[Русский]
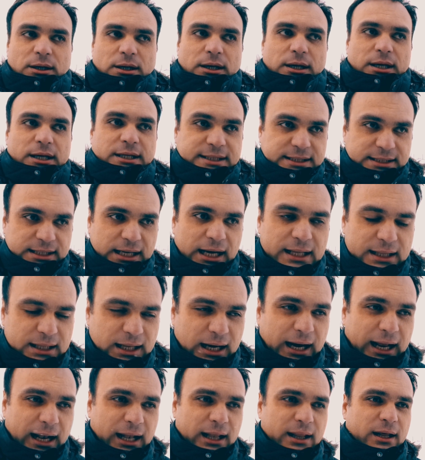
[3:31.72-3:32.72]

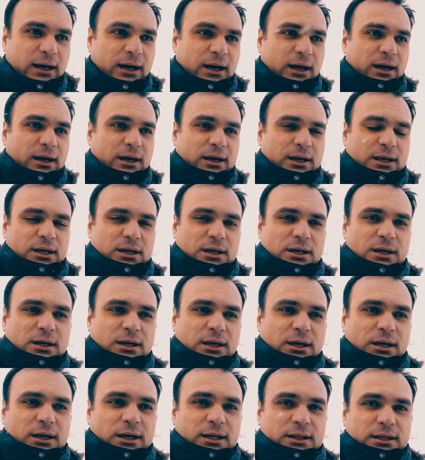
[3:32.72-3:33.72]
рационально,
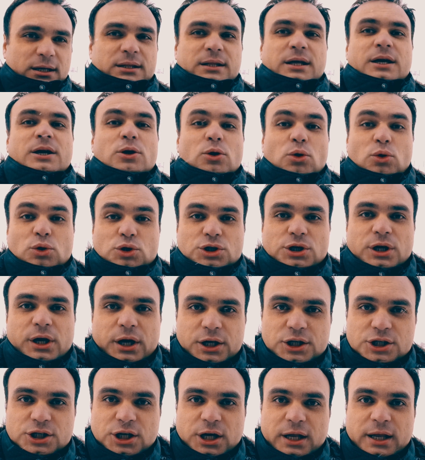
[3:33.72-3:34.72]
и это наилучшее
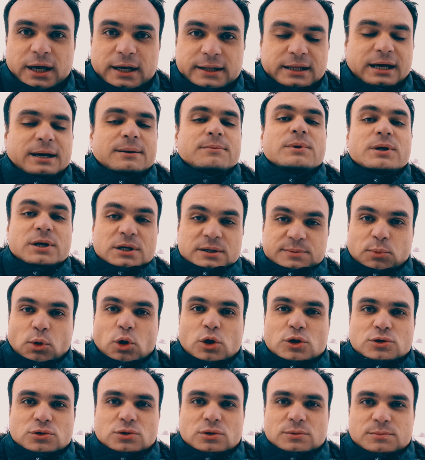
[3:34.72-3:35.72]
решение, там мы
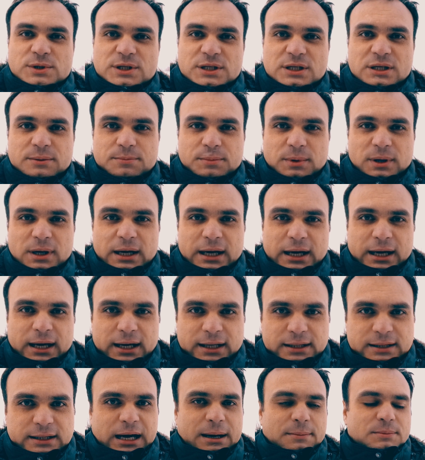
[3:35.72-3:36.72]
используем SIP.
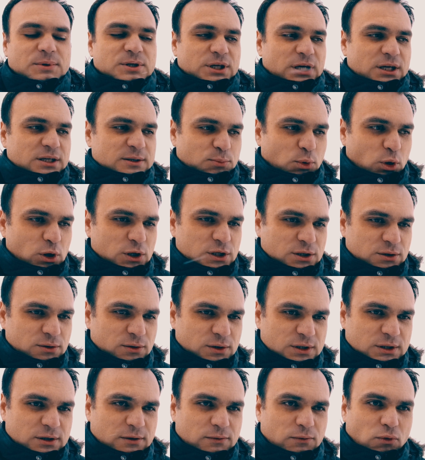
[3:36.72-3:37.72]
Там, где
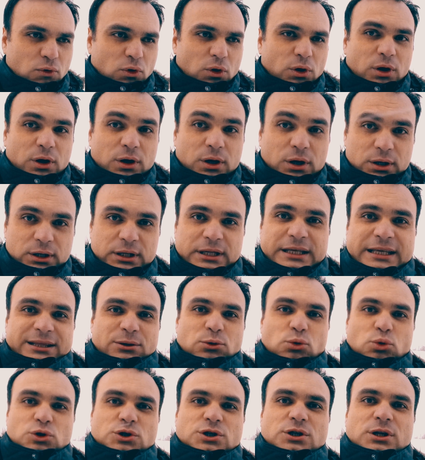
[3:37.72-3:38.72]
использовать его не
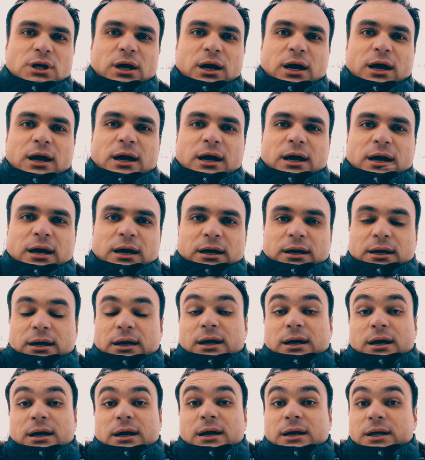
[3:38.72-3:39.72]
нужно,
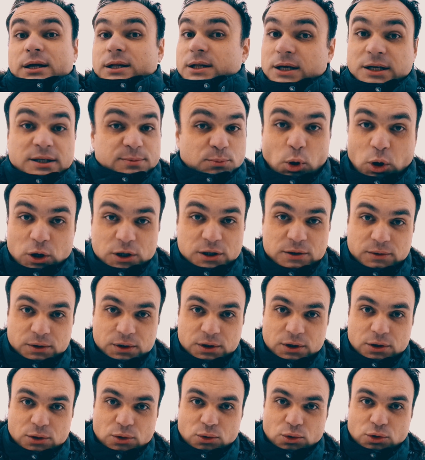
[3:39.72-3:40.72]
э,
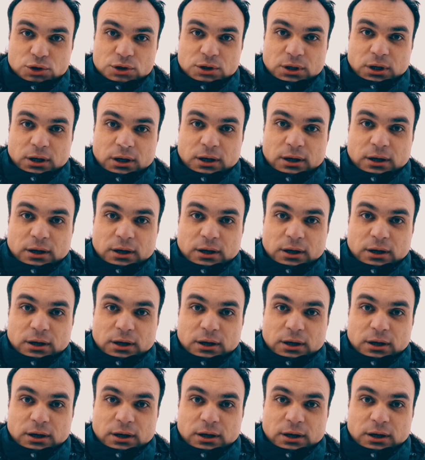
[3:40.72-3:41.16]
использовать не нужно.